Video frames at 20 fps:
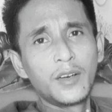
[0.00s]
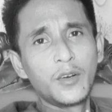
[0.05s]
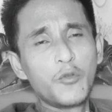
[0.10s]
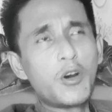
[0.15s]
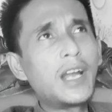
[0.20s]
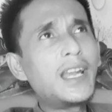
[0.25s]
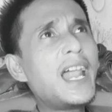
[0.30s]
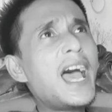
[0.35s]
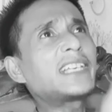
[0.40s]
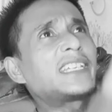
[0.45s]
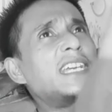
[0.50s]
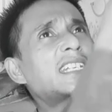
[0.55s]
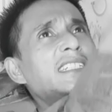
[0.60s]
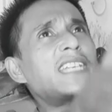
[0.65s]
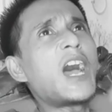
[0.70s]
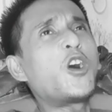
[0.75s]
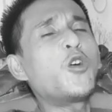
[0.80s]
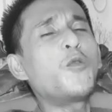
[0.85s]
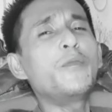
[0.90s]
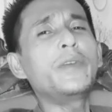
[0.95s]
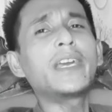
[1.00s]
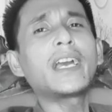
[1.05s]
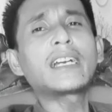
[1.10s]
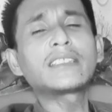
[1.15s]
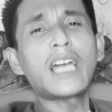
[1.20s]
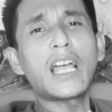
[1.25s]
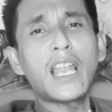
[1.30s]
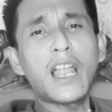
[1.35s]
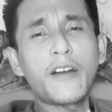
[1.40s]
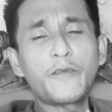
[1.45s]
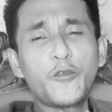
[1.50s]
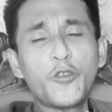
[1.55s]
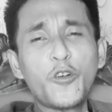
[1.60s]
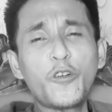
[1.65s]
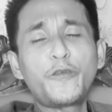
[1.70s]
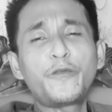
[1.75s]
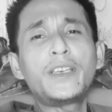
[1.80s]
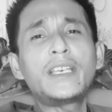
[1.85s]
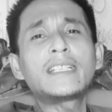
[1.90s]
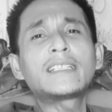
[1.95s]
walakinnahum
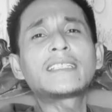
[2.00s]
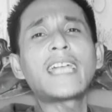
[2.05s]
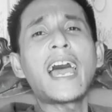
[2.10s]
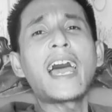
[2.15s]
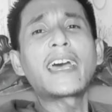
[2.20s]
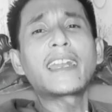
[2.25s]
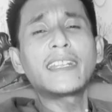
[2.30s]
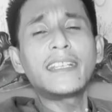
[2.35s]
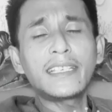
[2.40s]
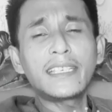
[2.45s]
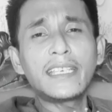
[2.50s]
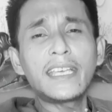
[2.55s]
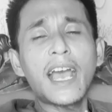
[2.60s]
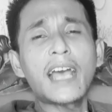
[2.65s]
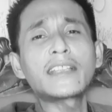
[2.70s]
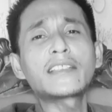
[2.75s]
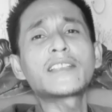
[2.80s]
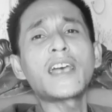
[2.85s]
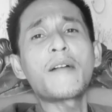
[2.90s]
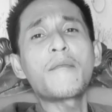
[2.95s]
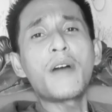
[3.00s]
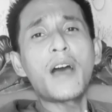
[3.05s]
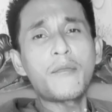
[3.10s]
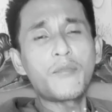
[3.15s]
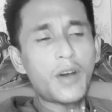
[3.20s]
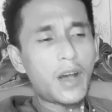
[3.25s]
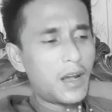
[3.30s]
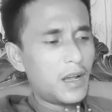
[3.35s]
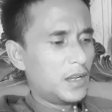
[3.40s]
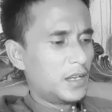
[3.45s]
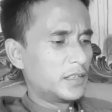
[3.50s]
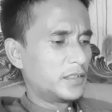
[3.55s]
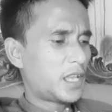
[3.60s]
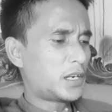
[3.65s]
ikhtalafu fi tahriki as-sababah